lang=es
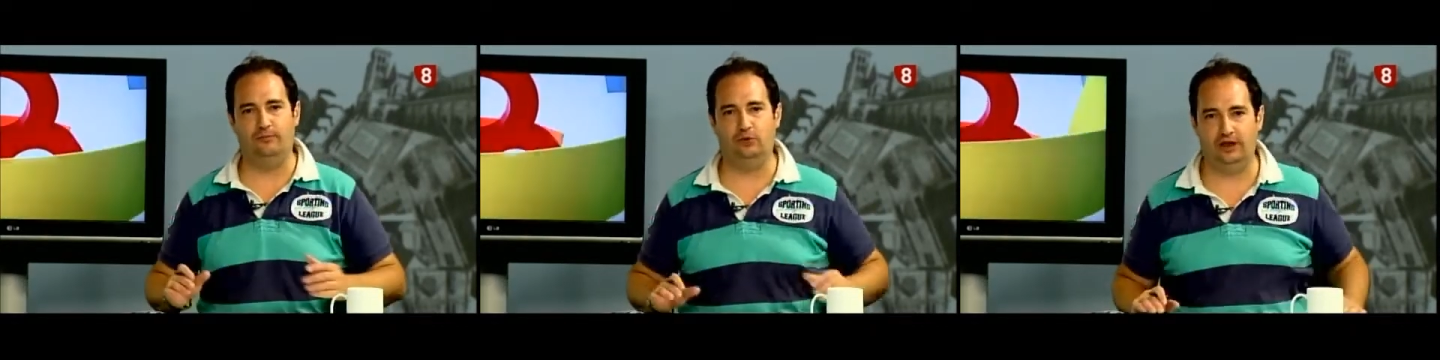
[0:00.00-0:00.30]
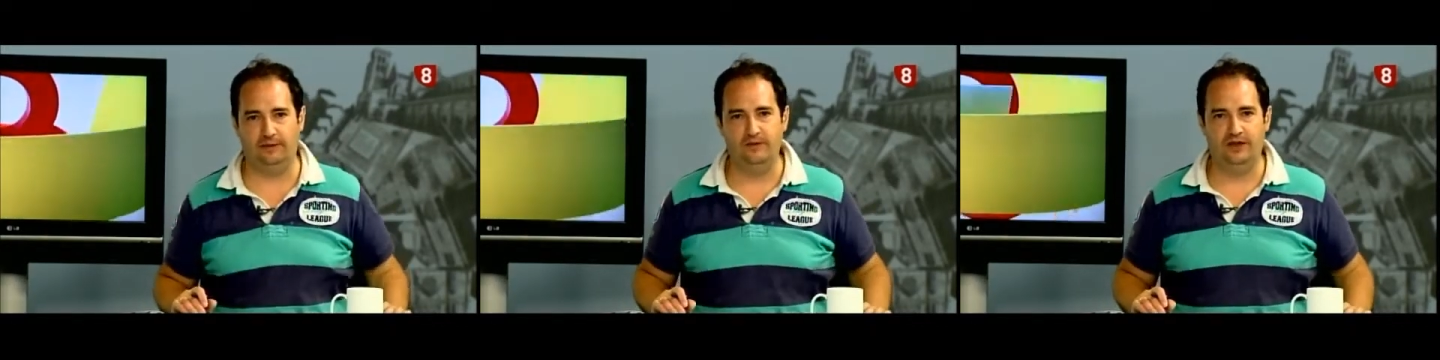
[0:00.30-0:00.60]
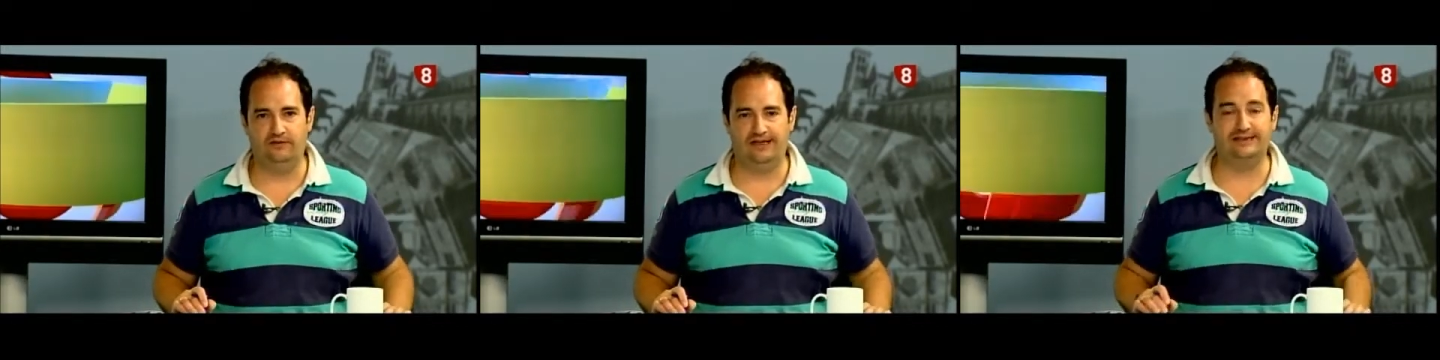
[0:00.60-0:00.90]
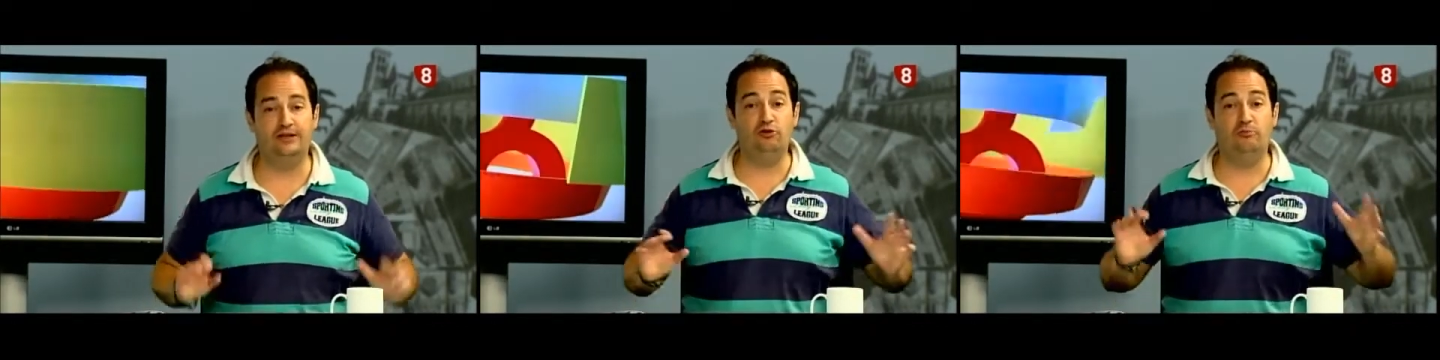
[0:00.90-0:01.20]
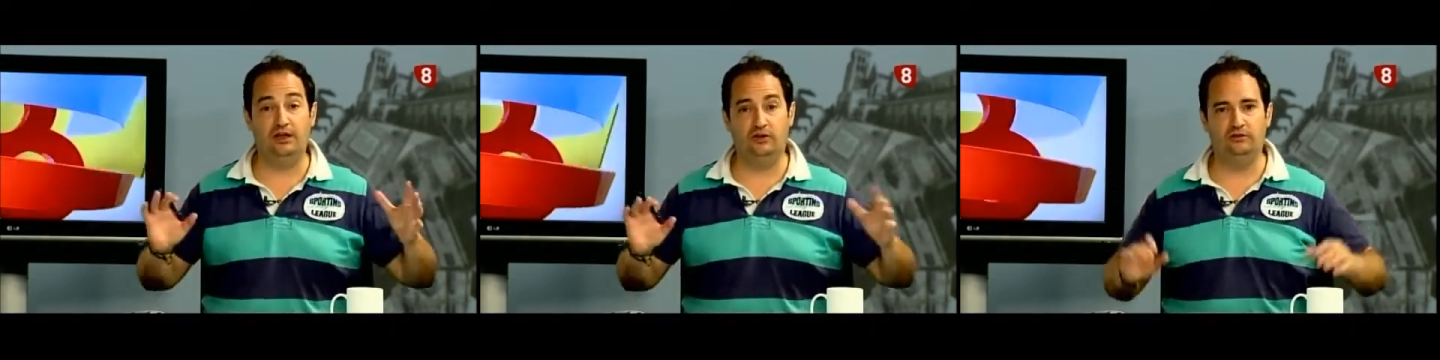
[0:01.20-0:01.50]
porque tras año y
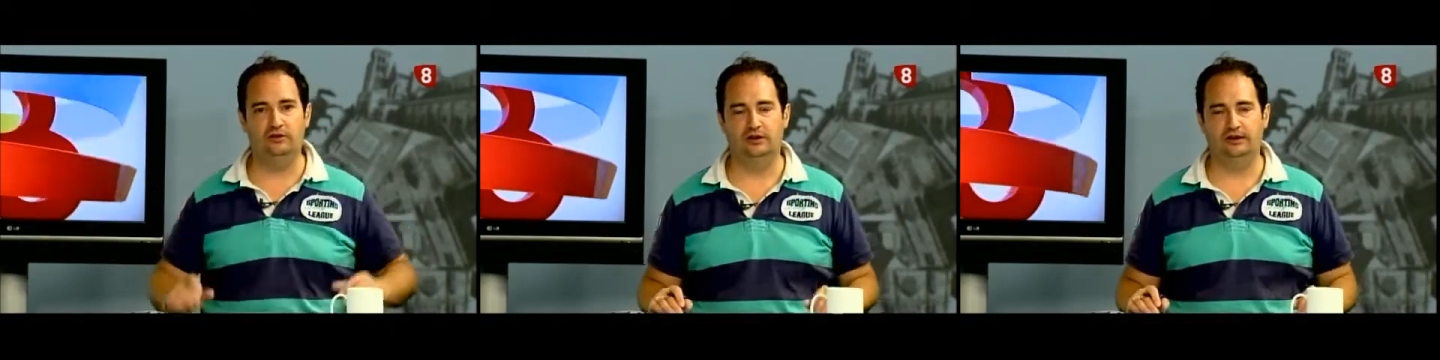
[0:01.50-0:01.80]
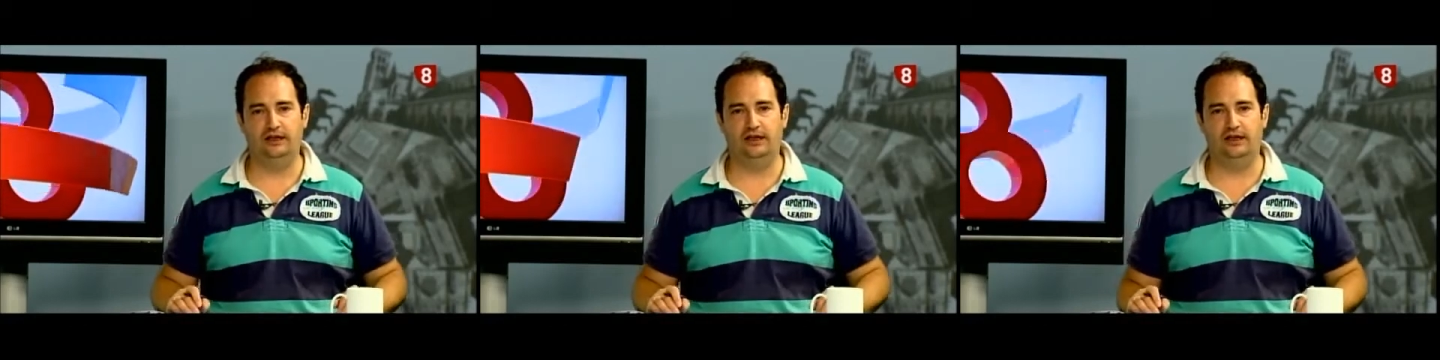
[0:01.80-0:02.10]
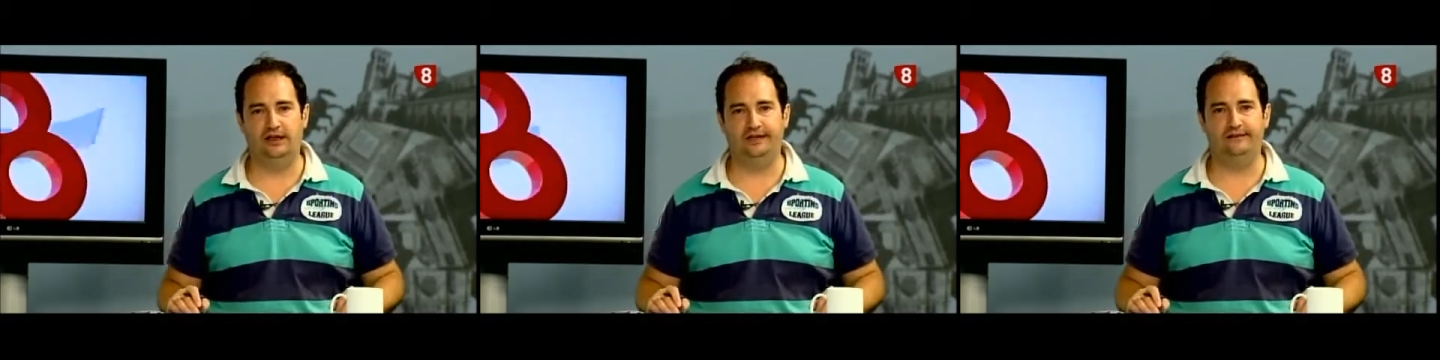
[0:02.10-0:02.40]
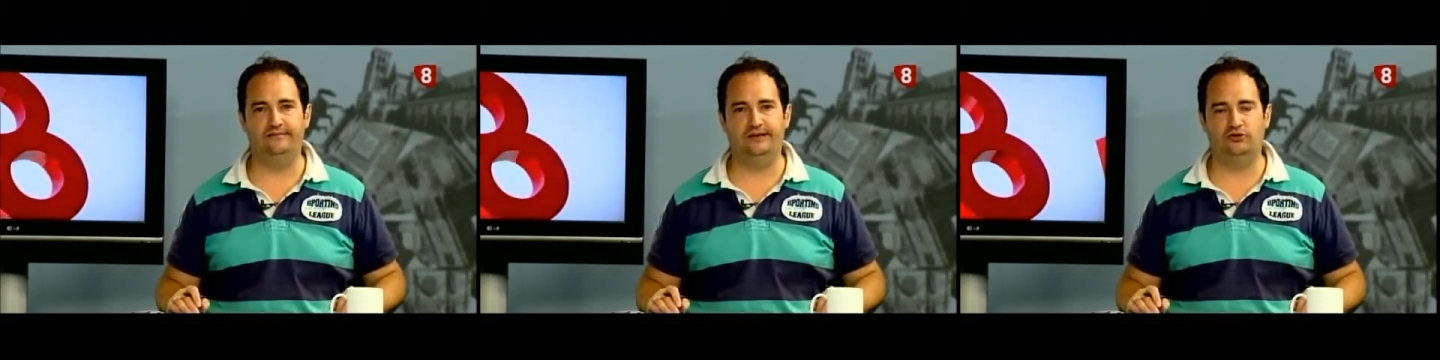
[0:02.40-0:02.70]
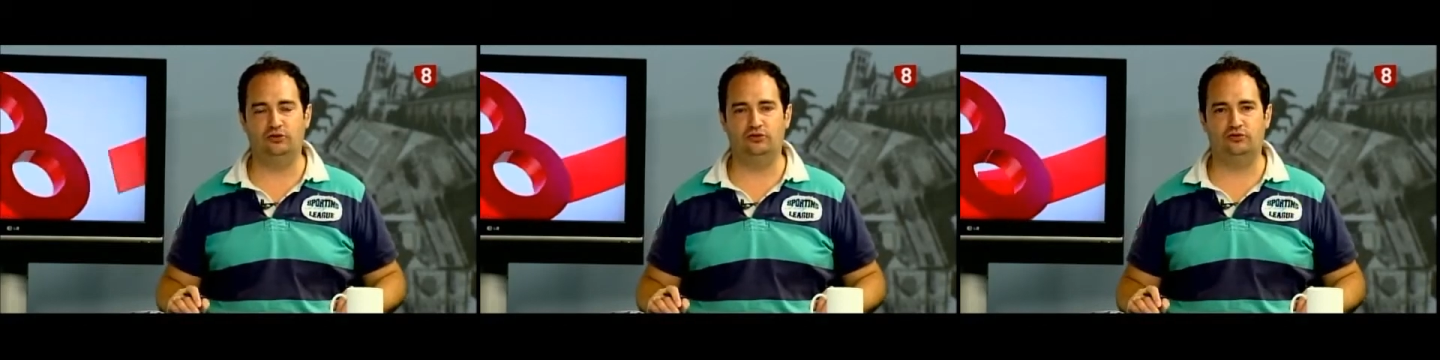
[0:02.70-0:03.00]
medio de
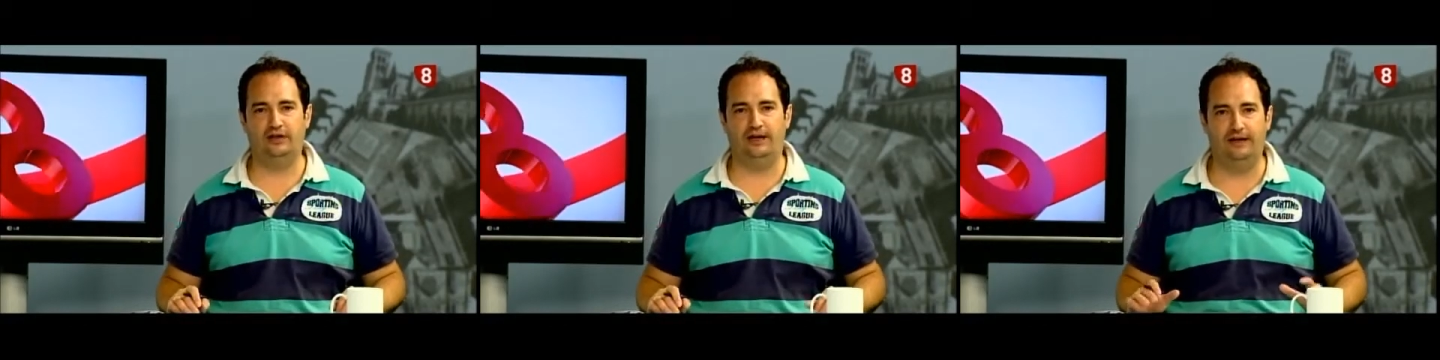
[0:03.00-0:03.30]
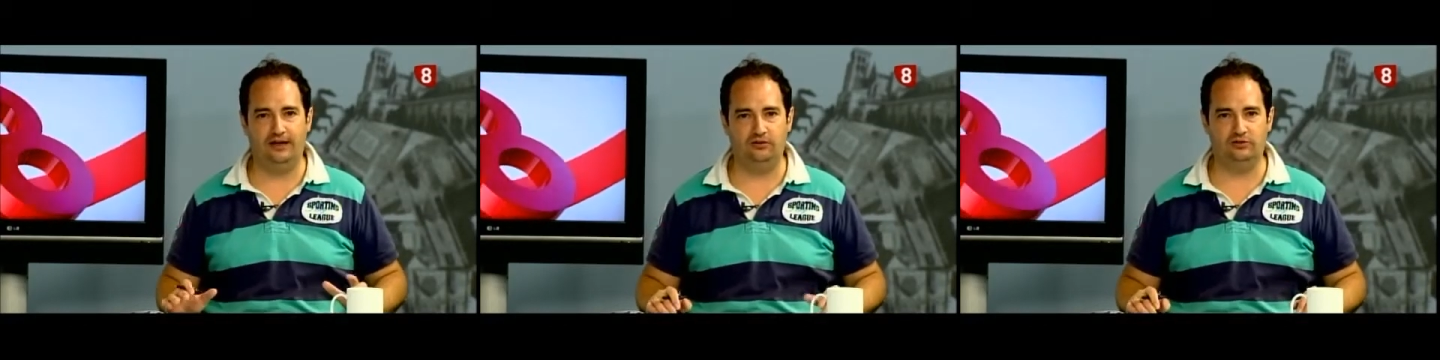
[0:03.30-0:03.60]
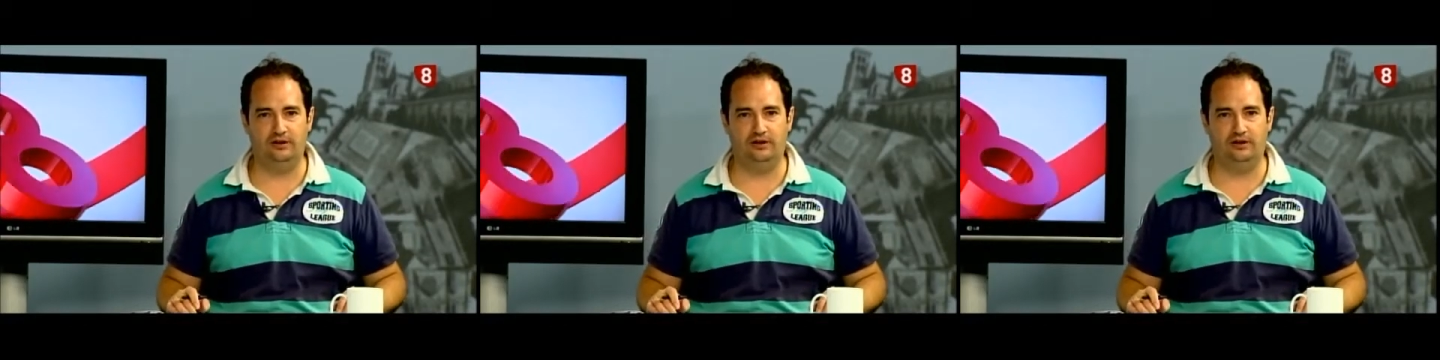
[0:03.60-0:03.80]
intensos trabajos eh,